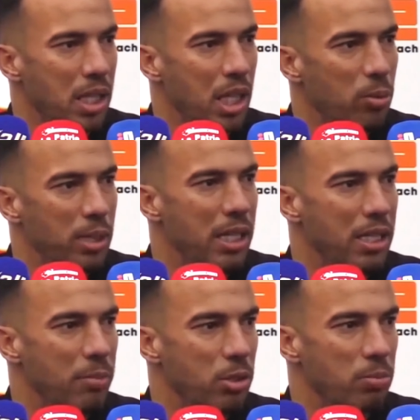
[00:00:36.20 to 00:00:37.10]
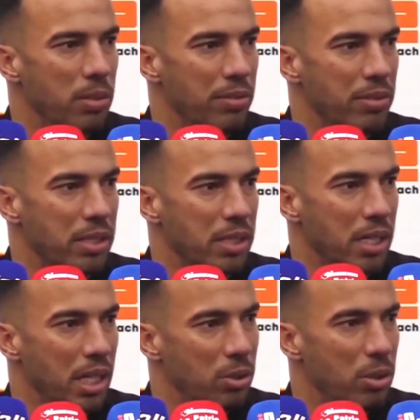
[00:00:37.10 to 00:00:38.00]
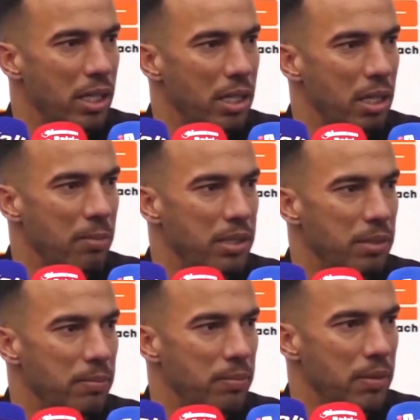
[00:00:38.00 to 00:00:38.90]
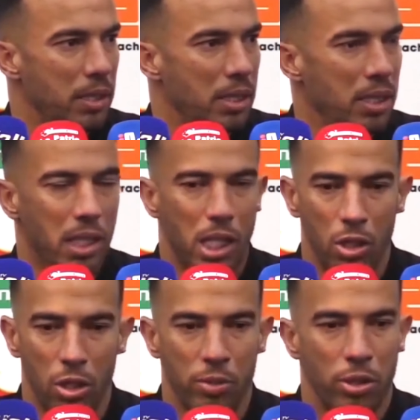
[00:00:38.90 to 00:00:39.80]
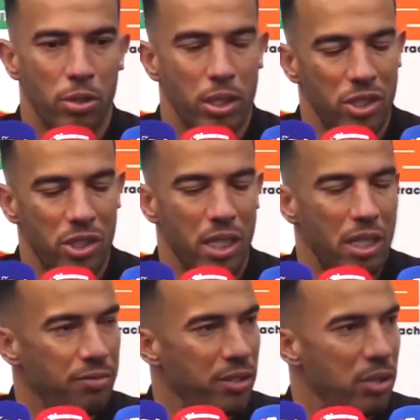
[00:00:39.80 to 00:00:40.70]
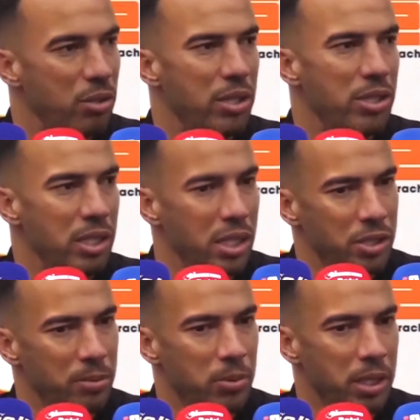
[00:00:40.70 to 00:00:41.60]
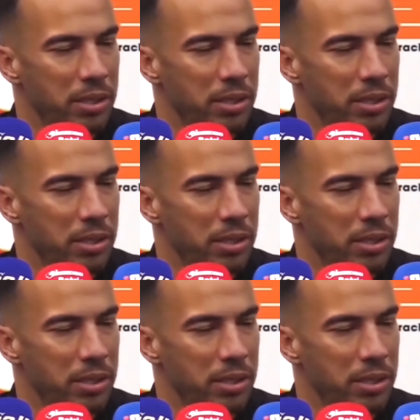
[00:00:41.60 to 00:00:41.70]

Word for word: هما لا يلعبوك بضافي هادو يا اخي لا ملتم خلوهم ترونكي ان شاء الله يفرحونا ان شاء الله يجيبونا